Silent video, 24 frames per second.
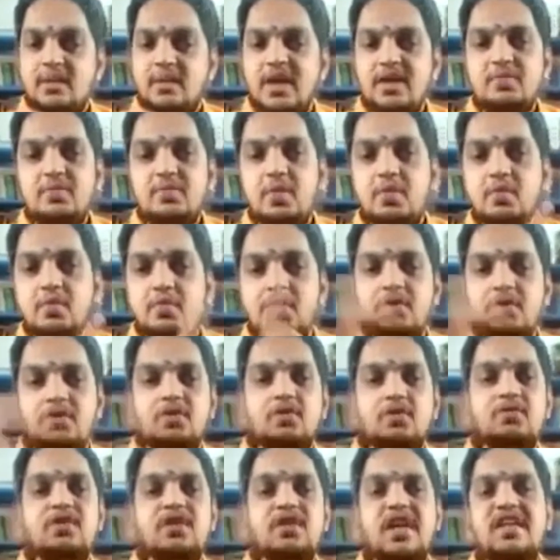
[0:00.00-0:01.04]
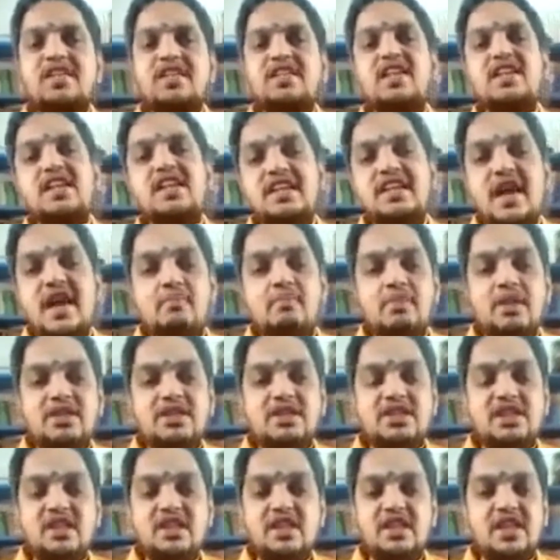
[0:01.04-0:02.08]
இந்த மாதிரி ஒவ்வொன்றுத்துக்கும் தனித்தனி
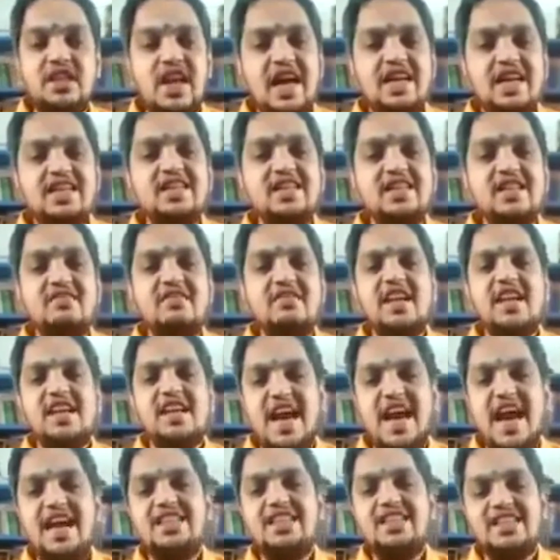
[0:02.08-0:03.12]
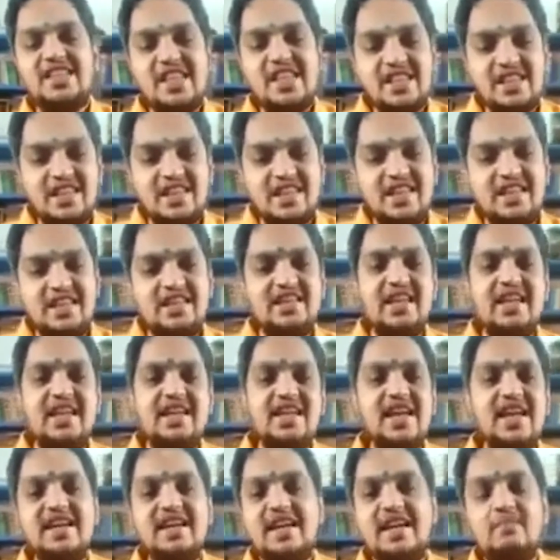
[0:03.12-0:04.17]
டேப்லெட்ஸ் இருக்குது அதை தவிர கால்சியத்துக்குன்னு
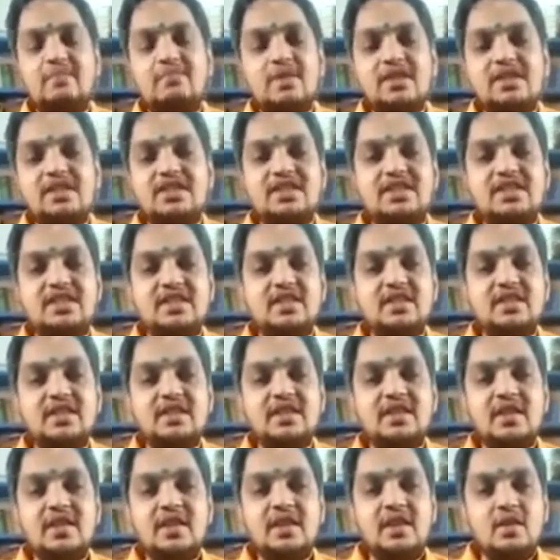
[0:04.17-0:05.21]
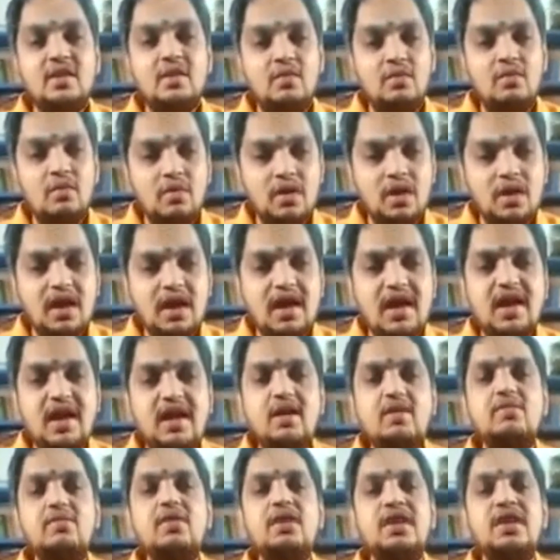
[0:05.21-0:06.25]
தனியாக டேப்லெட்ஸு ஒரே
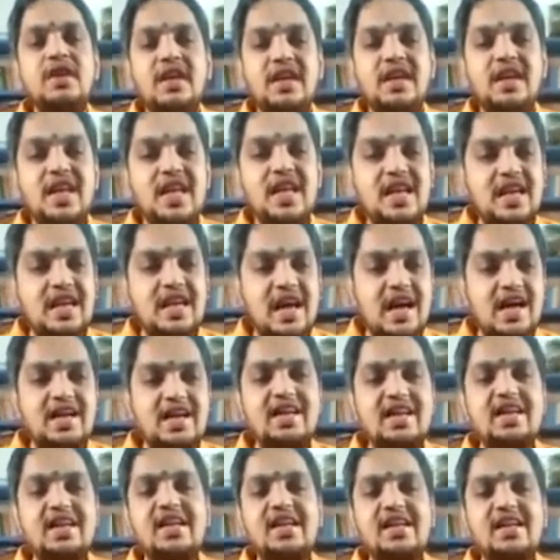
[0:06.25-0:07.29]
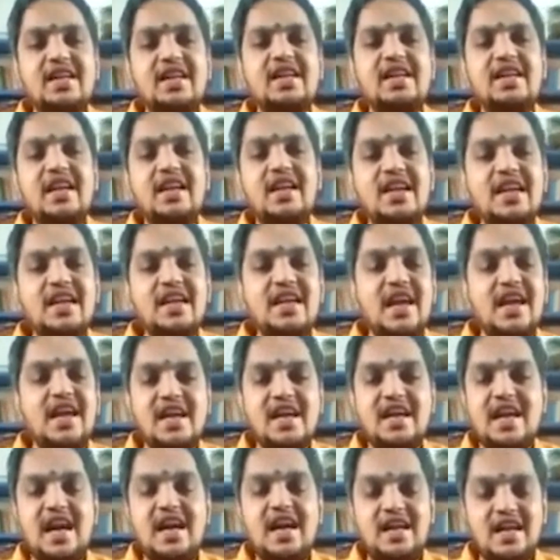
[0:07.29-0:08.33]
ஒரு நெல்லிக்காய் இல்லை ரெண்டு
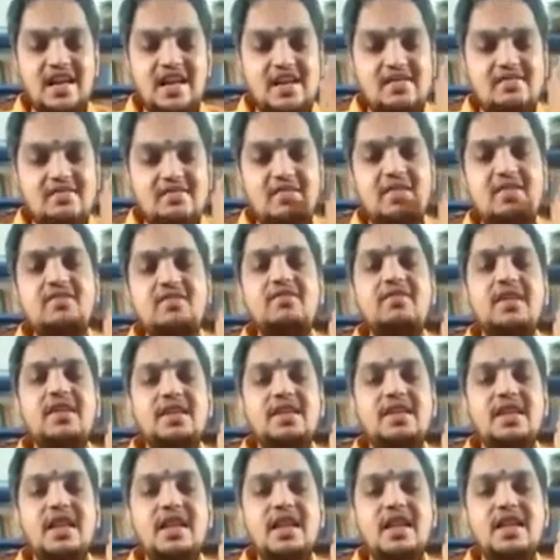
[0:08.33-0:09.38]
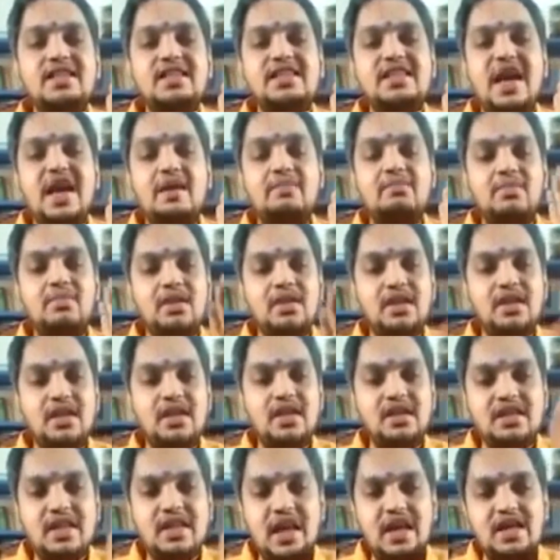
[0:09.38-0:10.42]
நெல்லிக்காயை காலையில் வெறும் வயிற்றுல சாப்பிட்டு
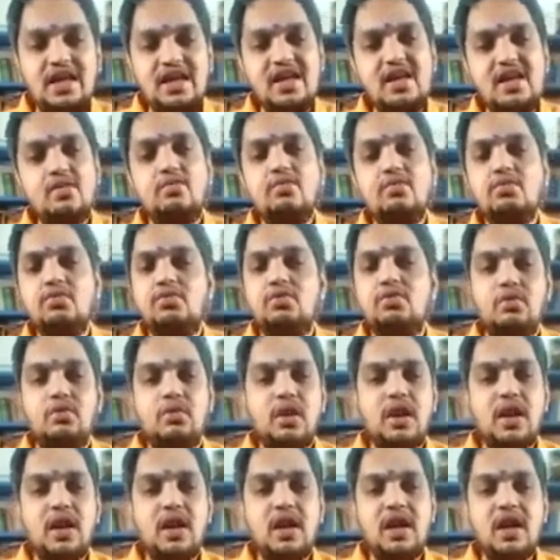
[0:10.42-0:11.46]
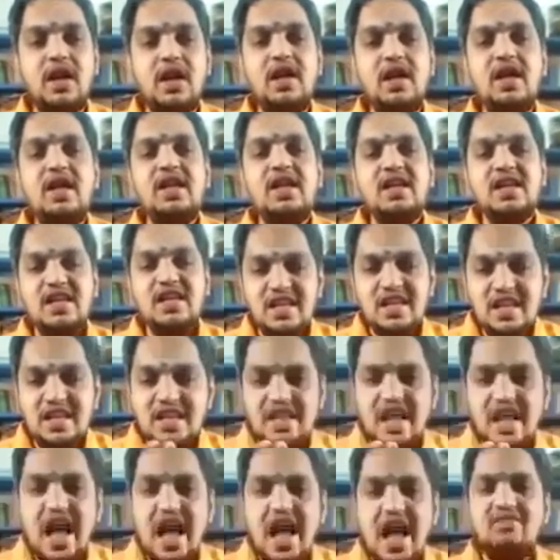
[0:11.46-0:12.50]
தண்ணியை குடித்தோன்னா
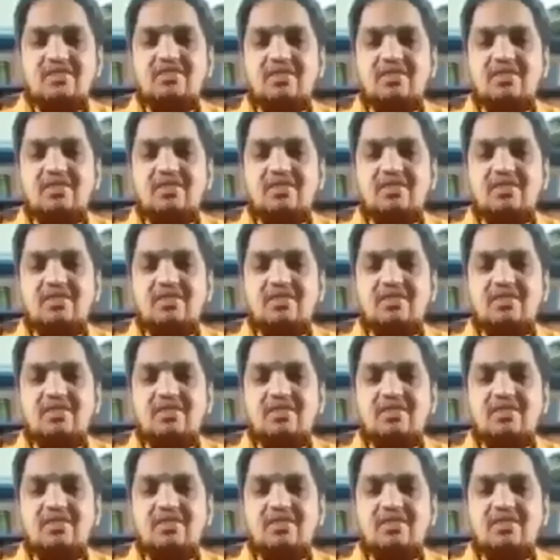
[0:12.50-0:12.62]
இது